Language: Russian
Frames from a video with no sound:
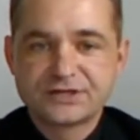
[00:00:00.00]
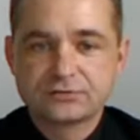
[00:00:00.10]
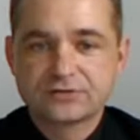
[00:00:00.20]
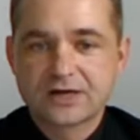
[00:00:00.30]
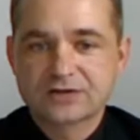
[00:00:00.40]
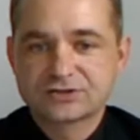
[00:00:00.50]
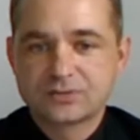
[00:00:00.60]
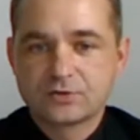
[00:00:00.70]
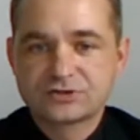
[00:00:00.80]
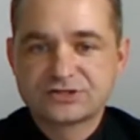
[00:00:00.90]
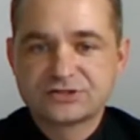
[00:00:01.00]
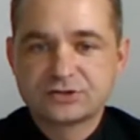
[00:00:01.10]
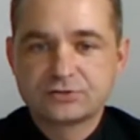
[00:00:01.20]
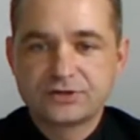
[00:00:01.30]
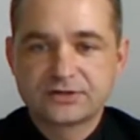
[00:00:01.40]
В среду также на большей
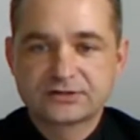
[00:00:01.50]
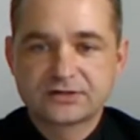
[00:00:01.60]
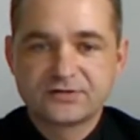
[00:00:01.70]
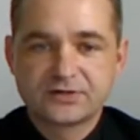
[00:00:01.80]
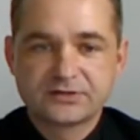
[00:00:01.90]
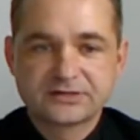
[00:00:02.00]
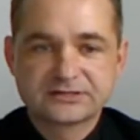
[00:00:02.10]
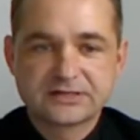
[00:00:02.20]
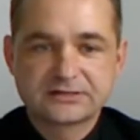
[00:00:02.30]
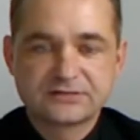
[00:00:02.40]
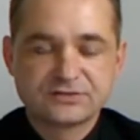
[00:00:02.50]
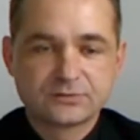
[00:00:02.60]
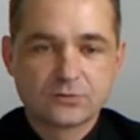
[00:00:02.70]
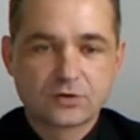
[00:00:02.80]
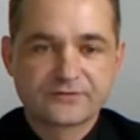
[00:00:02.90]
территории кратковременные осадки в
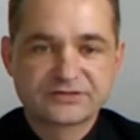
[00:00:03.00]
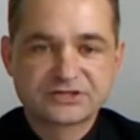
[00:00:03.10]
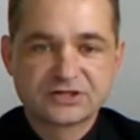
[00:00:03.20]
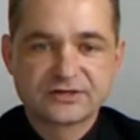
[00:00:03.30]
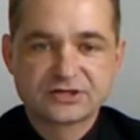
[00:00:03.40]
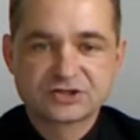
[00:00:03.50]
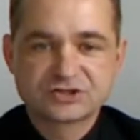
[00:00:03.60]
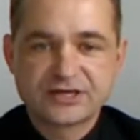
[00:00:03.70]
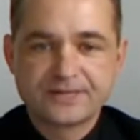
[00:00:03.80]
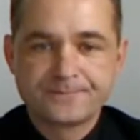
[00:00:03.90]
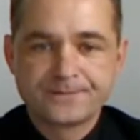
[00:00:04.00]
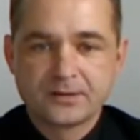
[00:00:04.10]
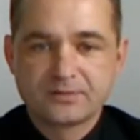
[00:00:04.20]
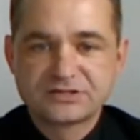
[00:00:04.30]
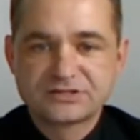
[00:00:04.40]
виде мокрого снега и дождя.
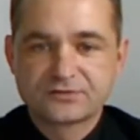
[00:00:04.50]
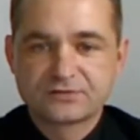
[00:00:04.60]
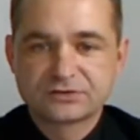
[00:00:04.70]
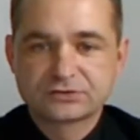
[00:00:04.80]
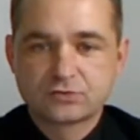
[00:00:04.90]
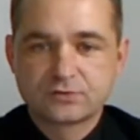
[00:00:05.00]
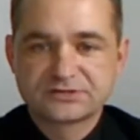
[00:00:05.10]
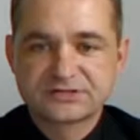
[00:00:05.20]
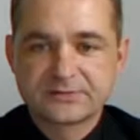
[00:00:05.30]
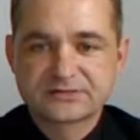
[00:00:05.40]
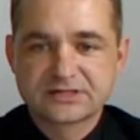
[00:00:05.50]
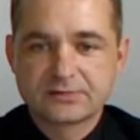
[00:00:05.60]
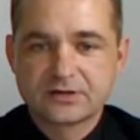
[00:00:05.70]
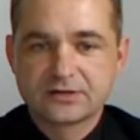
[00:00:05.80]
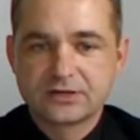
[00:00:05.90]
По северо-востоку местами
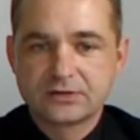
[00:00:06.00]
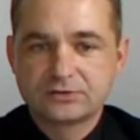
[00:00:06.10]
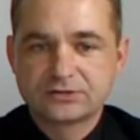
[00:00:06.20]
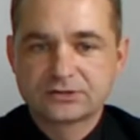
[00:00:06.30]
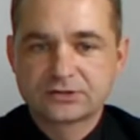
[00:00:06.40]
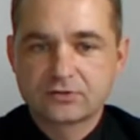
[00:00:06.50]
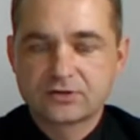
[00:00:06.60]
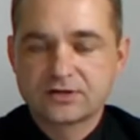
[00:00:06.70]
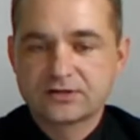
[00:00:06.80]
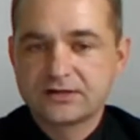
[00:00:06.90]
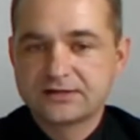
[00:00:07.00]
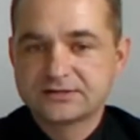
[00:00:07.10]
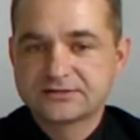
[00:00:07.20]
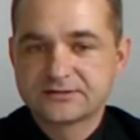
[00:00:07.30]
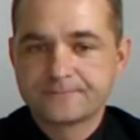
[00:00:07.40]
слабый гололед, на дорогах
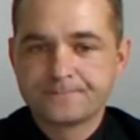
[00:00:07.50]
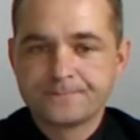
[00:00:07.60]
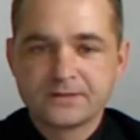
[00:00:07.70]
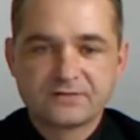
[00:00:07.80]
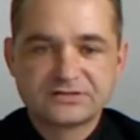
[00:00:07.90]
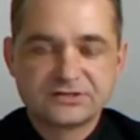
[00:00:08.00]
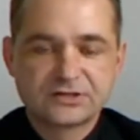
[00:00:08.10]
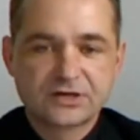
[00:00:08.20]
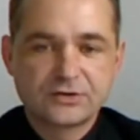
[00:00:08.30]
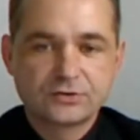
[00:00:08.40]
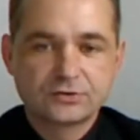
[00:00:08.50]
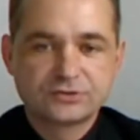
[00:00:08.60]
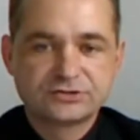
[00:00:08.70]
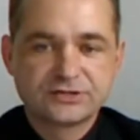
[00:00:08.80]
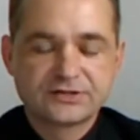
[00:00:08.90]
гололедица. В отдельных
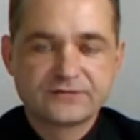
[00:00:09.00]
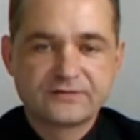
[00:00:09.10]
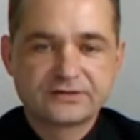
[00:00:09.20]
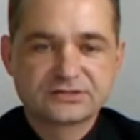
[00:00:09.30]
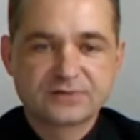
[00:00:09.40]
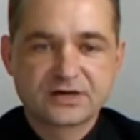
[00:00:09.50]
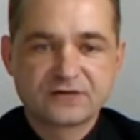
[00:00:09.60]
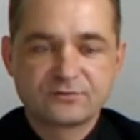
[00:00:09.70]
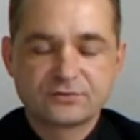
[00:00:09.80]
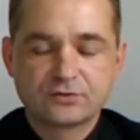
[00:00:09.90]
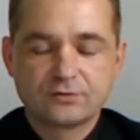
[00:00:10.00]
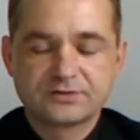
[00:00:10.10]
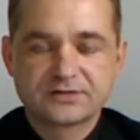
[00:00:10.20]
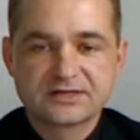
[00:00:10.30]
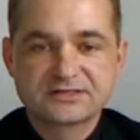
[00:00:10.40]
районах усиление ветра с порывами до
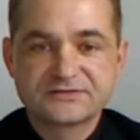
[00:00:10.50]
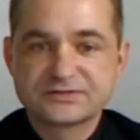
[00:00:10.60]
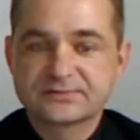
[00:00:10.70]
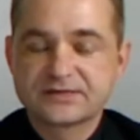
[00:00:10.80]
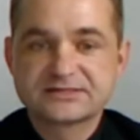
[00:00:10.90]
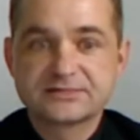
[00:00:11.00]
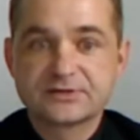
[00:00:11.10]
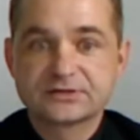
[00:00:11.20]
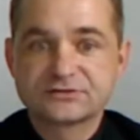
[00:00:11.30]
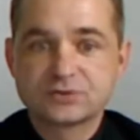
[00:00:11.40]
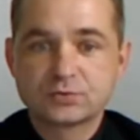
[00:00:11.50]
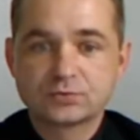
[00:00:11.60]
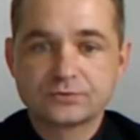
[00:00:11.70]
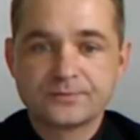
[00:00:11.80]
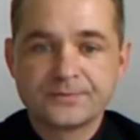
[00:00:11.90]
15-18 метров в
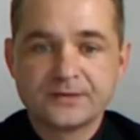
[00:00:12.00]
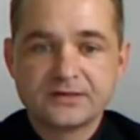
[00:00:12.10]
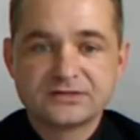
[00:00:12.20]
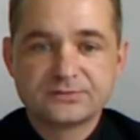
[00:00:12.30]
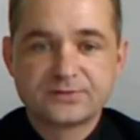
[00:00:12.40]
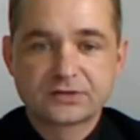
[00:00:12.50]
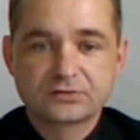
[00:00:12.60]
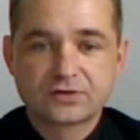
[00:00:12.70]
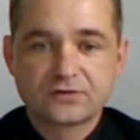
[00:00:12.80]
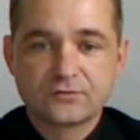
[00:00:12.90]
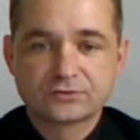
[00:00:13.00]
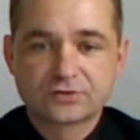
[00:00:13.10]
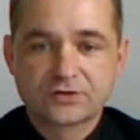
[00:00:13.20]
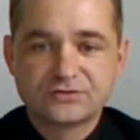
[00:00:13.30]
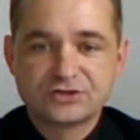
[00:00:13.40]
секунду. Температура
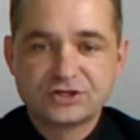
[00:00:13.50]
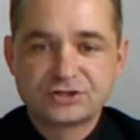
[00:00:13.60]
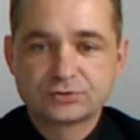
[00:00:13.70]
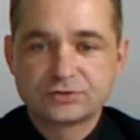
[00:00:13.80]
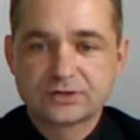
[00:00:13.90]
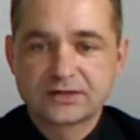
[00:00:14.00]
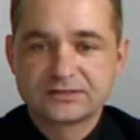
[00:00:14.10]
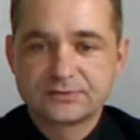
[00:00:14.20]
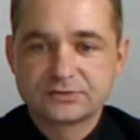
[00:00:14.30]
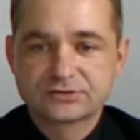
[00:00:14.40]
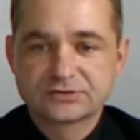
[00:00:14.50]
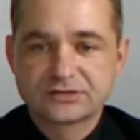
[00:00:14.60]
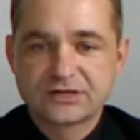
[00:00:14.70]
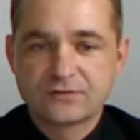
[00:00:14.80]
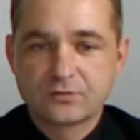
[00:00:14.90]
воздуха в течение суток от минус
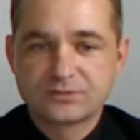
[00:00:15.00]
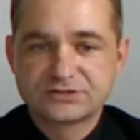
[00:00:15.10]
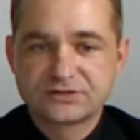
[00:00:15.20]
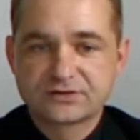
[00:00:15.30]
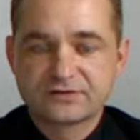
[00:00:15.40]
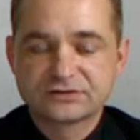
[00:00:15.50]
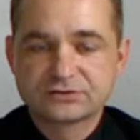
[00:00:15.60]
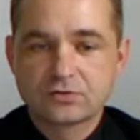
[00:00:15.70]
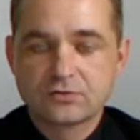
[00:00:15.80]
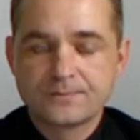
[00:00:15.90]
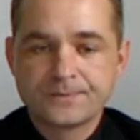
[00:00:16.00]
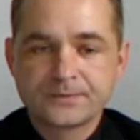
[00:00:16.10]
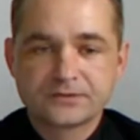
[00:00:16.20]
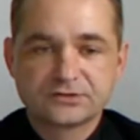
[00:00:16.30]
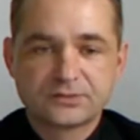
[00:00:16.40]
1 по северо-востоку
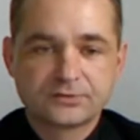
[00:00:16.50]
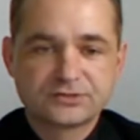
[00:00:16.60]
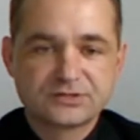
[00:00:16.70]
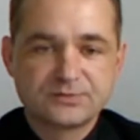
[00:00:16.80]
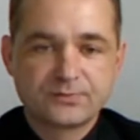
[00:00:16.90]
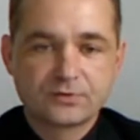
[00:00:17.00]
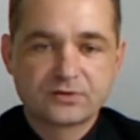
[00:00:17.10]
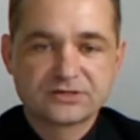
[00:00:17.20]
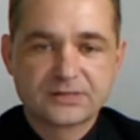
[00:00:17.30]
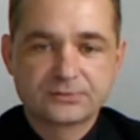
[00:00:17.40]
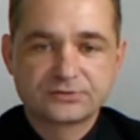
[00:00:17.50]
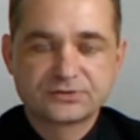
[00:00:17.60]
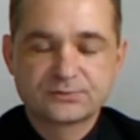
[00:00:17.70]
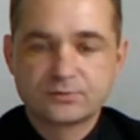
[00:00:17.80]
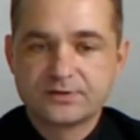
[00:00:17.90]
до плюс 7 по
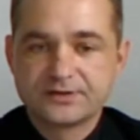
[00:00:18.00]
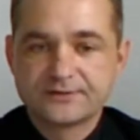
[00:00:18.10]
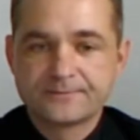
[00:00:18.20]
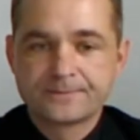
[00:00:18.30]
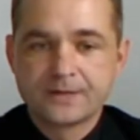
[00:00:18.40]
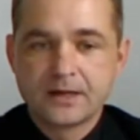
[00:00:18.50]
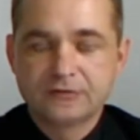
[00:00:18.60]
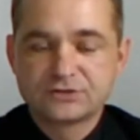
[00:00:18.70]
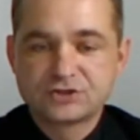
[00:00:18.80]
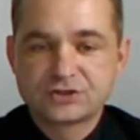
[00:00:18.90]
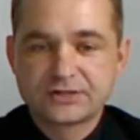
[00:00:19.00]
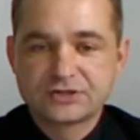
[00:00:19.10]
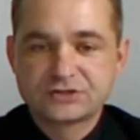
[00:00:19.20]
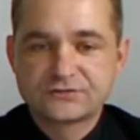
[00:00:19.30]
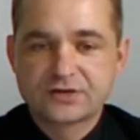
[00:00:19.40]
юго-западу республики. А вот
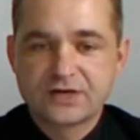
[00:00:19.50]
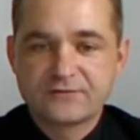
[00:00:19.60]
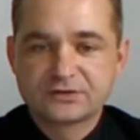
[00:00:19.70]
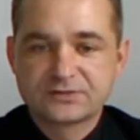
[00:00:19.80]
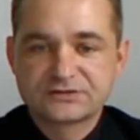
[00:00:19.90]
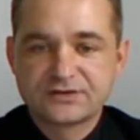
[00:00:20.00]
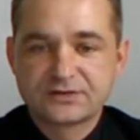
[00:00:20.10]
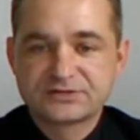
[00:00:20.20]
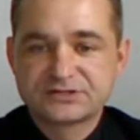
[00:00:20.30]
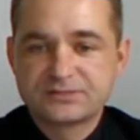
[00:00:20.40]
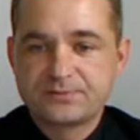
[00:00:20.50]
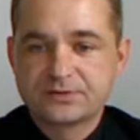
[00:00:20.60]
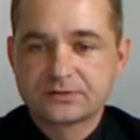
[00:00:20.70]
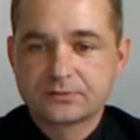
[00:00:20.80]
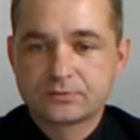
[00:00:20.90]
начиная с четверга в атмосфере
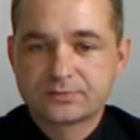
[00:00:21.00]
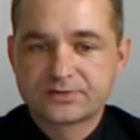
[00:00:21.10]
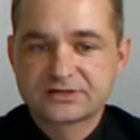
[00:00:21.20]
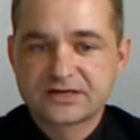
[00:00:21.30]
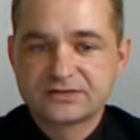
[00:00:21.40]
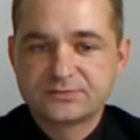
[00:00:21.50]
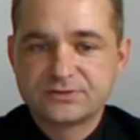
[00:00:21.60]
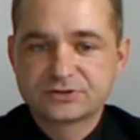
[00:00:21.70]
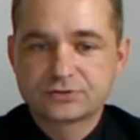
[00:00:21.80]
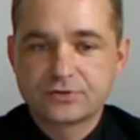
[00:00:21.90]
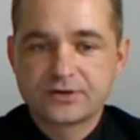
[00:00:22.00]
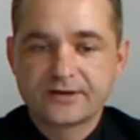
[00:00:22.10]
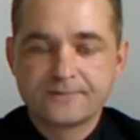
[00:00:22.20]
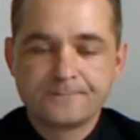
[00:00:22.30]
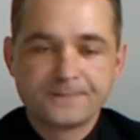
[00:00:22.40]
постепенно будет происходить
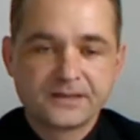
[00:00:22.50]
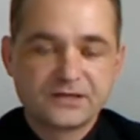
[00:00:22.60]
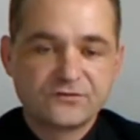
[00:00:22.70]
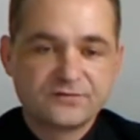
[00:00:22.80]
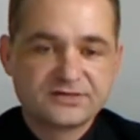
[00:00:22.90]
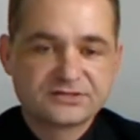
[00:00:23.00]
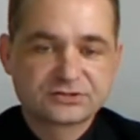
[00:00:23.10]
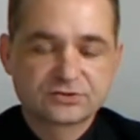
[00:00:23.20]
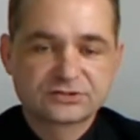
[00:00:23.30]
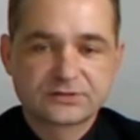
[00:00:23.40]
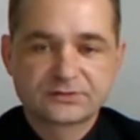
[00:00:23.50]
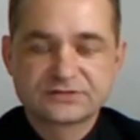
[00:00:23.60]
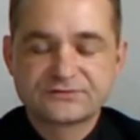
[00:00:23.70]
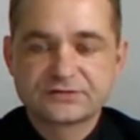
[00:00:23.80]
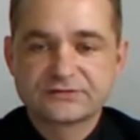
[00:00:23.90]
перестройка, и вместе с ростом
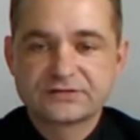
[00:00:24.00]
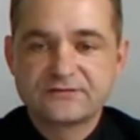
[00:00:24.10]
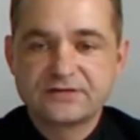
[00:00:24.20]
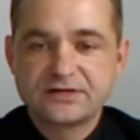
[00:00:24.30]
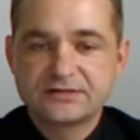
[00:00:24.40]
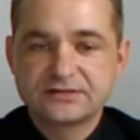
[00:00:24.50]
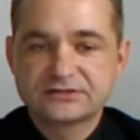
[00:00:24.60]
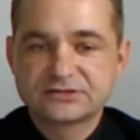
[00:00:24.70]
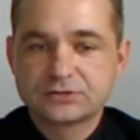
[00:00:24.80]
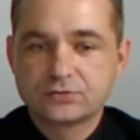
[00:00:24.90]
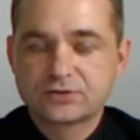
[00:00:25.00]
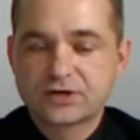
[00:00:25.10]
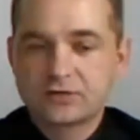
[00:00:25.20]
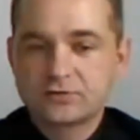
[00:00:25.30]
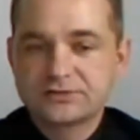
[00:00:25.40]
атмосферного давления задуют